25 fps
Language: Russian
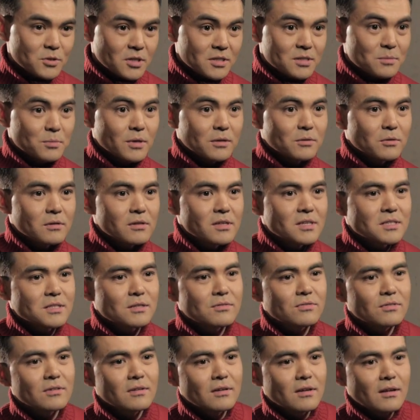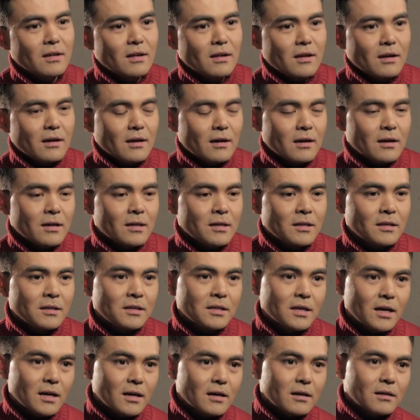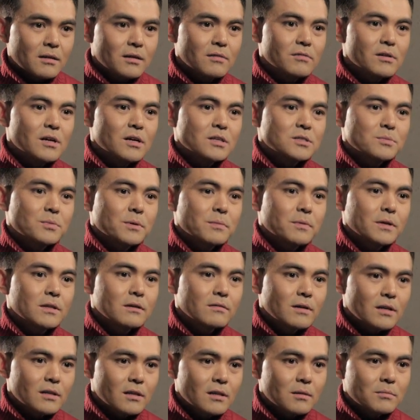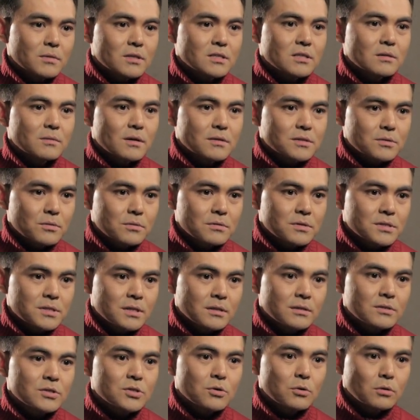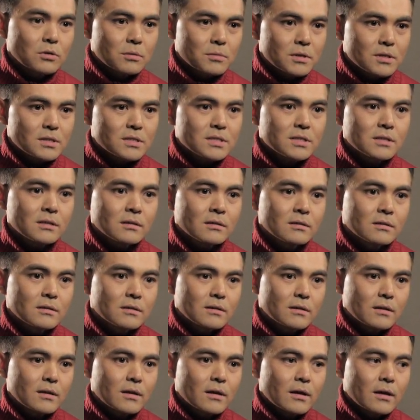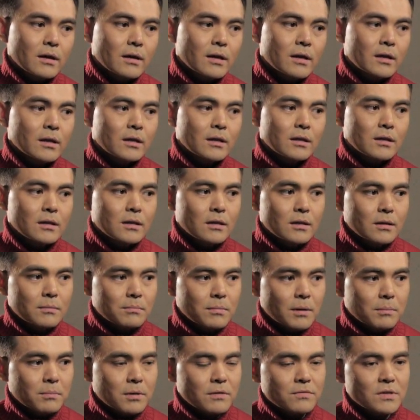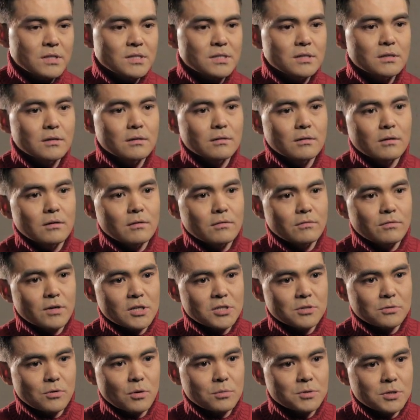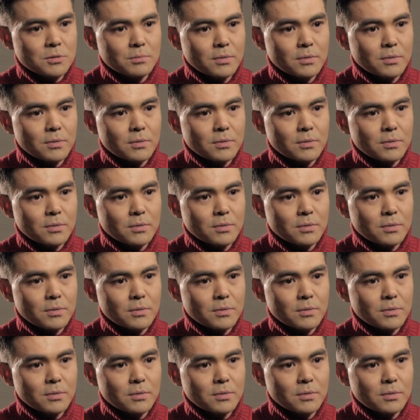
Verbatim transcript: Жахсбек Нуртесов, и я являюсь преподавателем Назарбаевского университета школы медицины и по профессии врач общей